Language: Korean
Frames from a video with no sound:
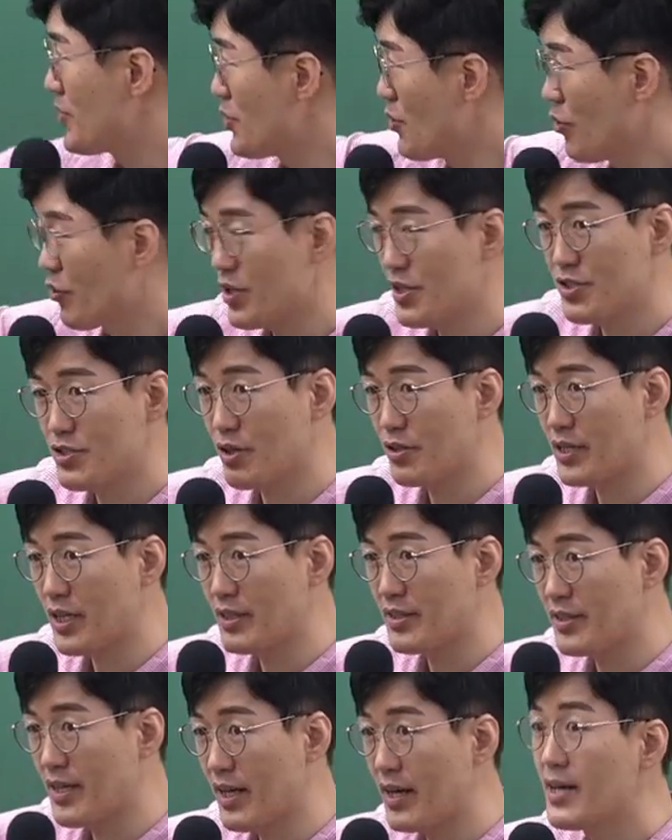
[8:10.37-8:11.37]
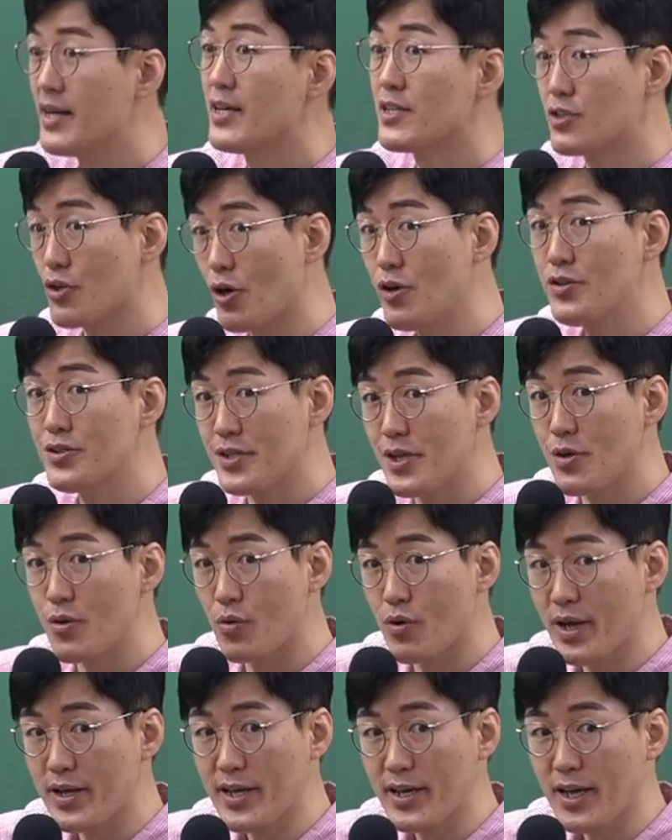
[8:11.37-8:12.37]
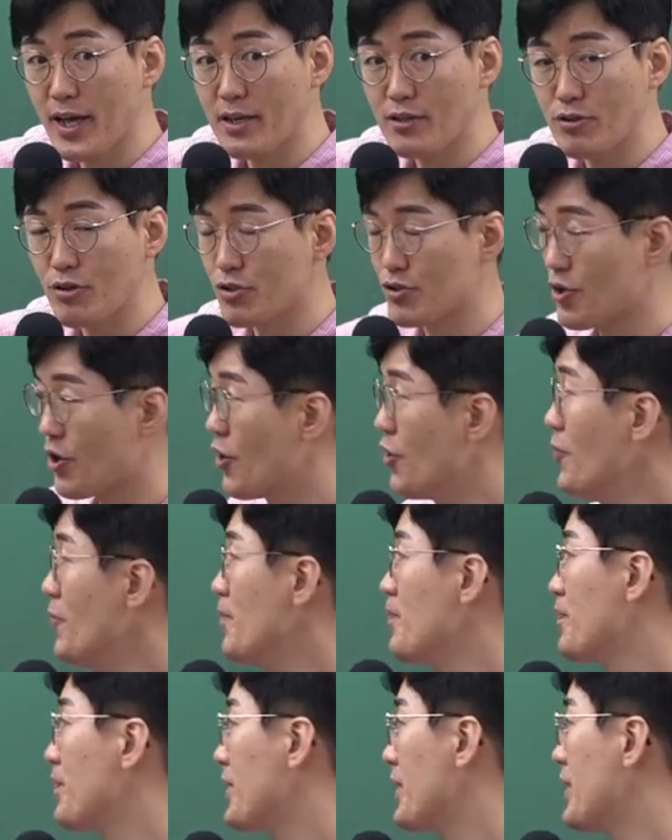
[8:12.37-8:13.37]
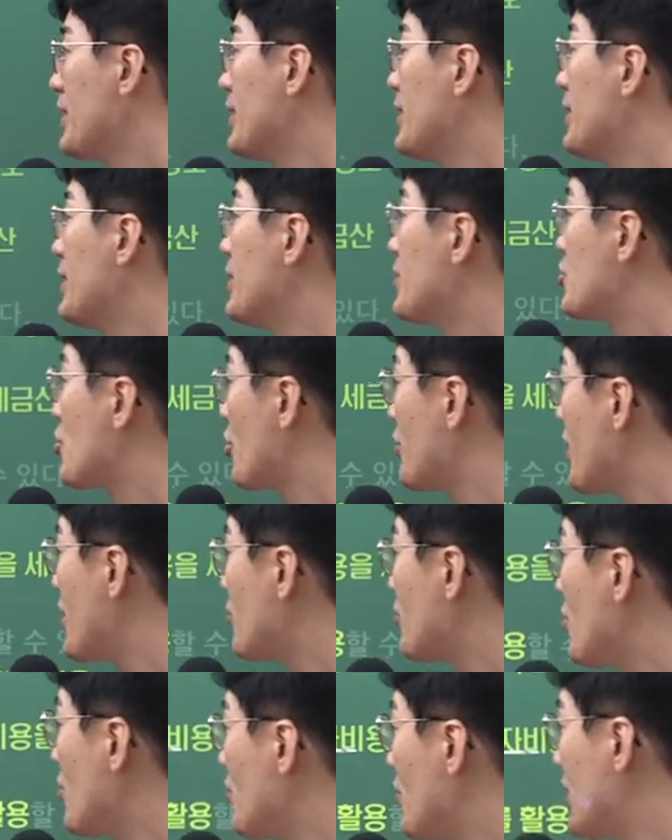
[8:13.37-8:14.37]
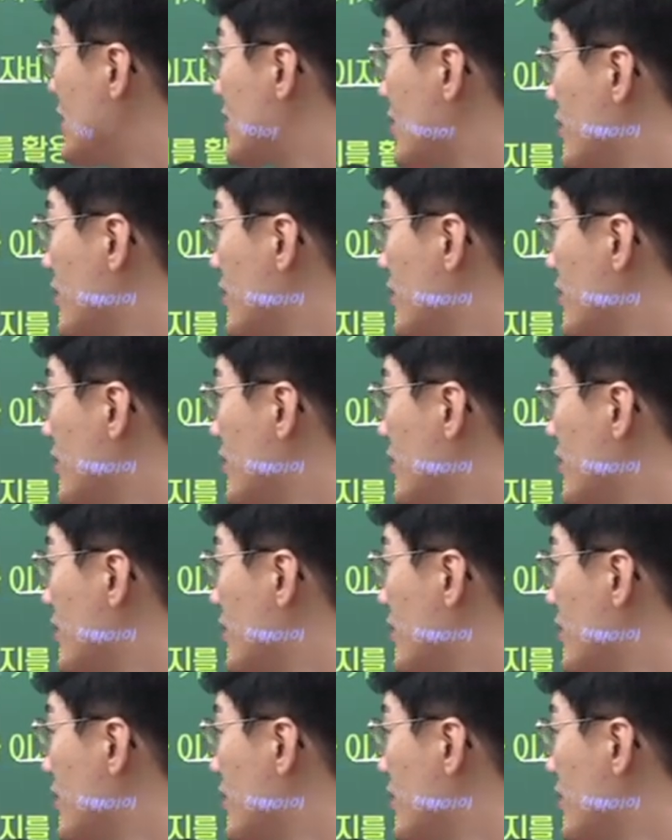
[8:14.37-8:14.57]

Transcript: 비용을 인정된다 절세 효과 얘기하는 거죠 저당권과